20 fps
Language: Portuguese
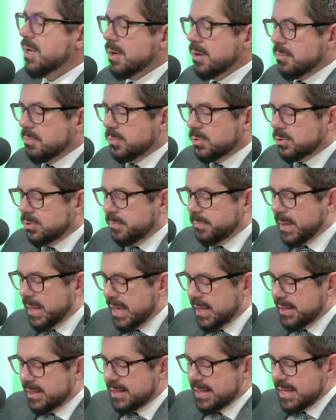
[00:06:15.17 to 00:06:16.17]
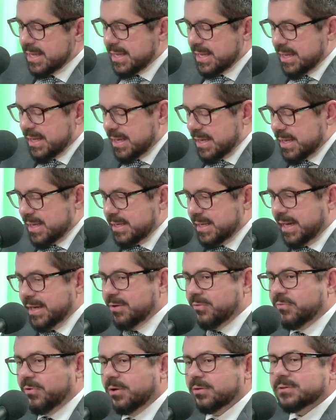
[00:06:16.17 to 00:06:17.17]
Muito bem. E aí
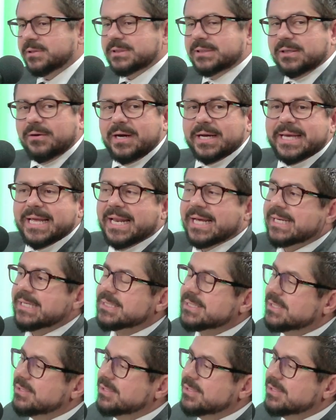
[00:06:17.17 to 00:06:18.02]
eu volto então àquela questão